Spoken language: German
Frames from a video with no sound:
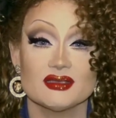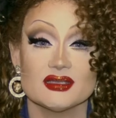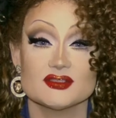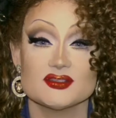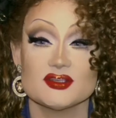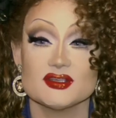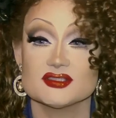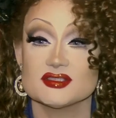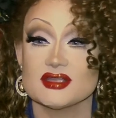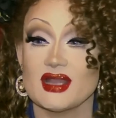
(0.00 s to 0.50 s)
Also
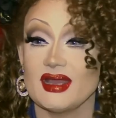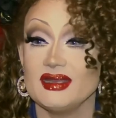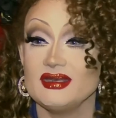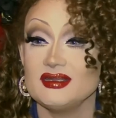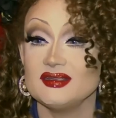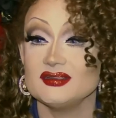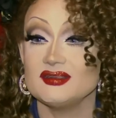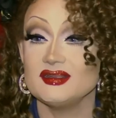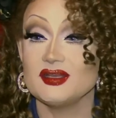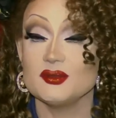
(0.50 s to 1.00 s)
hier sind
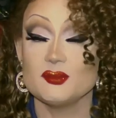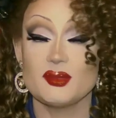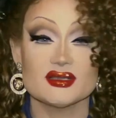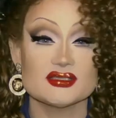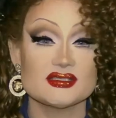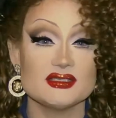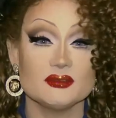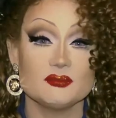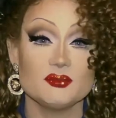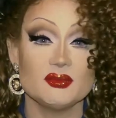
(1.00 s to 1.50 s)
einige Dinge
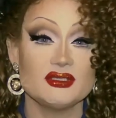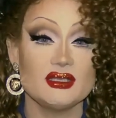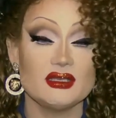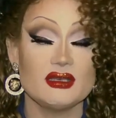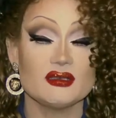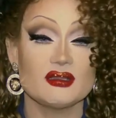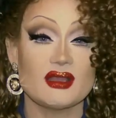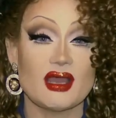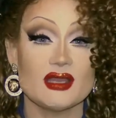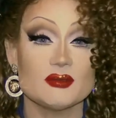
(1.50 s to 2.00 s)
passiert, mit
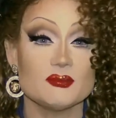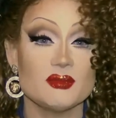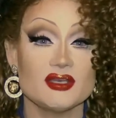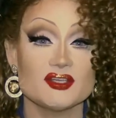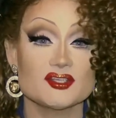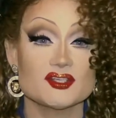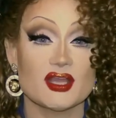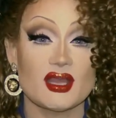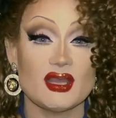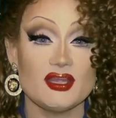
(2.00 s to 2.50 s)
denen kein
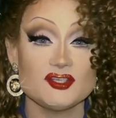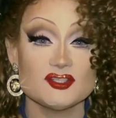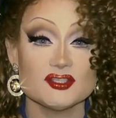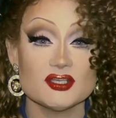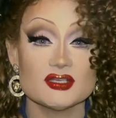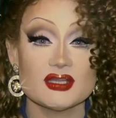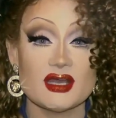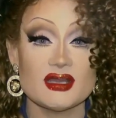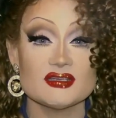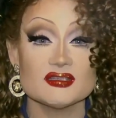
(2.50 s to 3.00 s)
Mensch
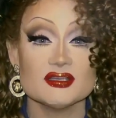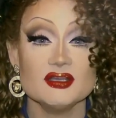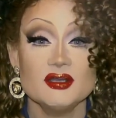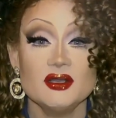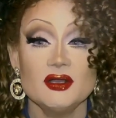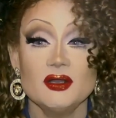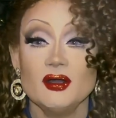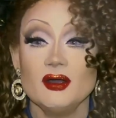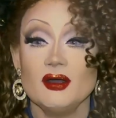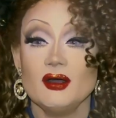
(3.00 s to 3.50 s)
gerechnet hat.
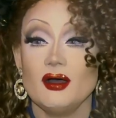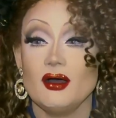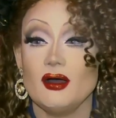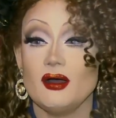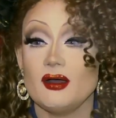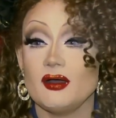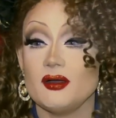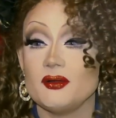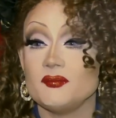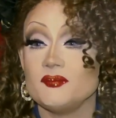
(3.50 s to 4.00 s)

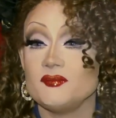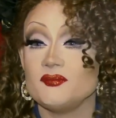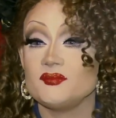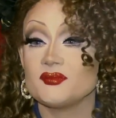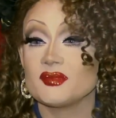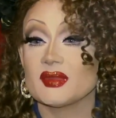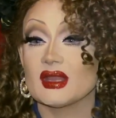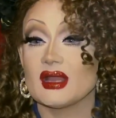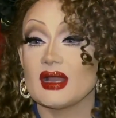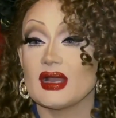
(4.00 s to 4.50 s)

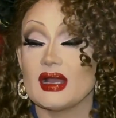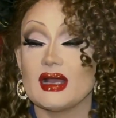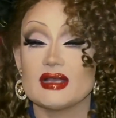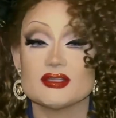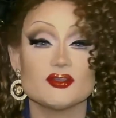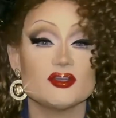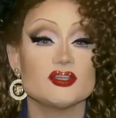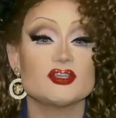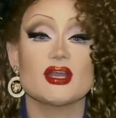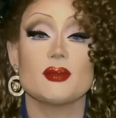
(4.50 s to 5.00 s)
Ähm,
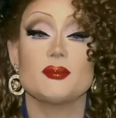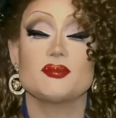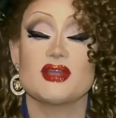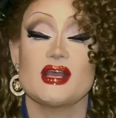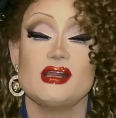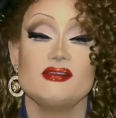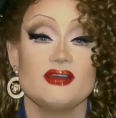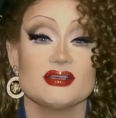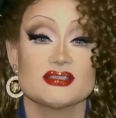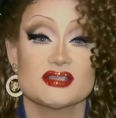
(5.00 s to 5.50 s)
also ich habe
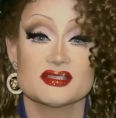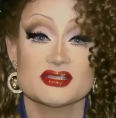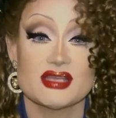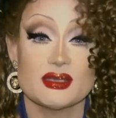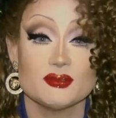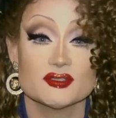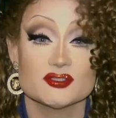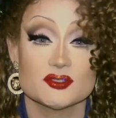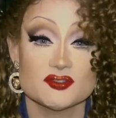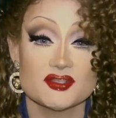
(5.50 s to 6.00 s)
teilweise
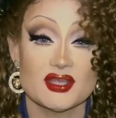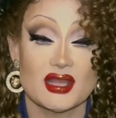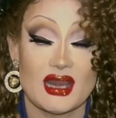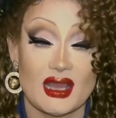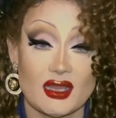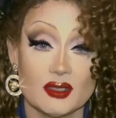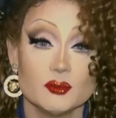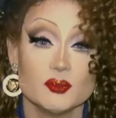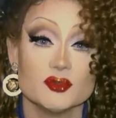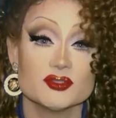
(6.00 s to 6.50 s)
selber so sehr
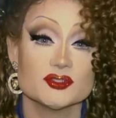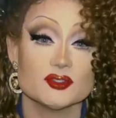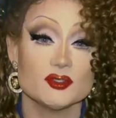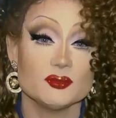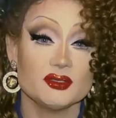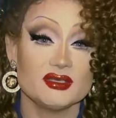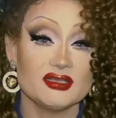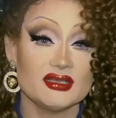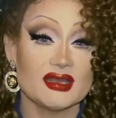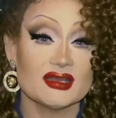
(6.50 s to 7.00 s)
lachen müssen
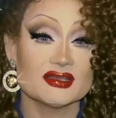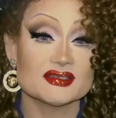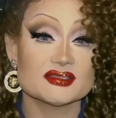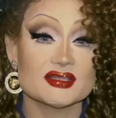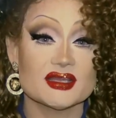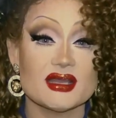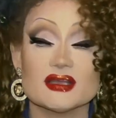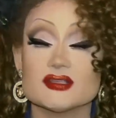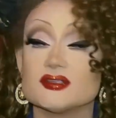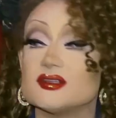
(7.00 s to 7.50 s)
über die
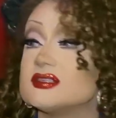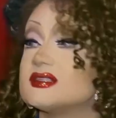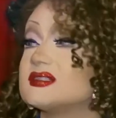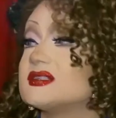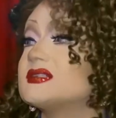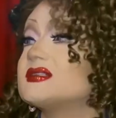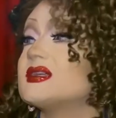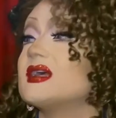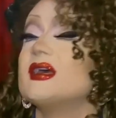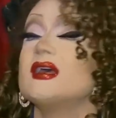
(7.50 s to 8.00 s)
Gäste. Also es
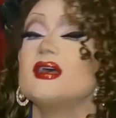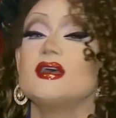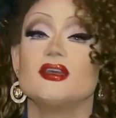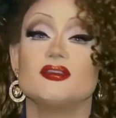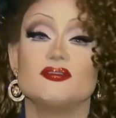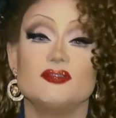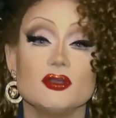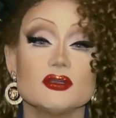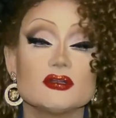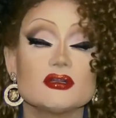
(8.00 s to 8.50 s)
ist
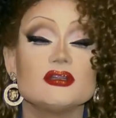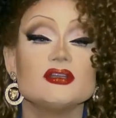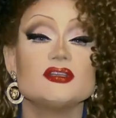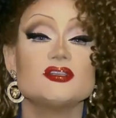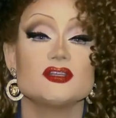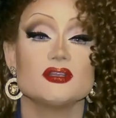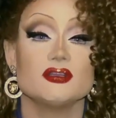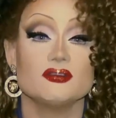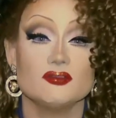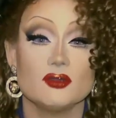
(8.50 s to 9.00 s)

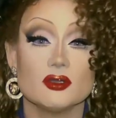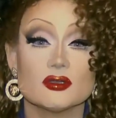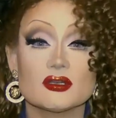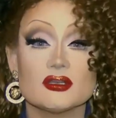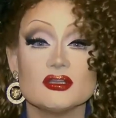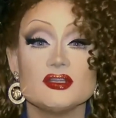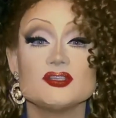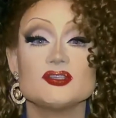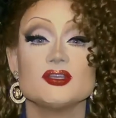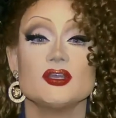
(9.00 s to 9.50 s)
wirklich,
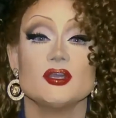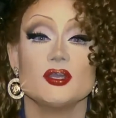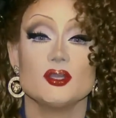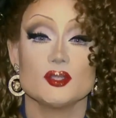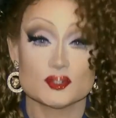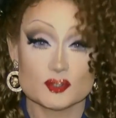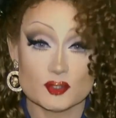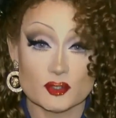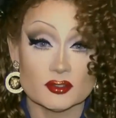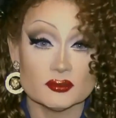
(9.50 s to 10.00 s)
wirklich
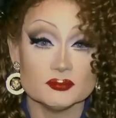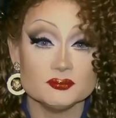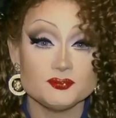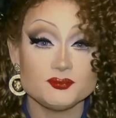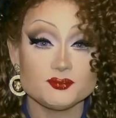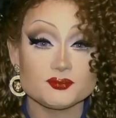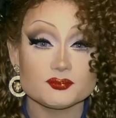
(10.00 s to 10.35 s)
schön.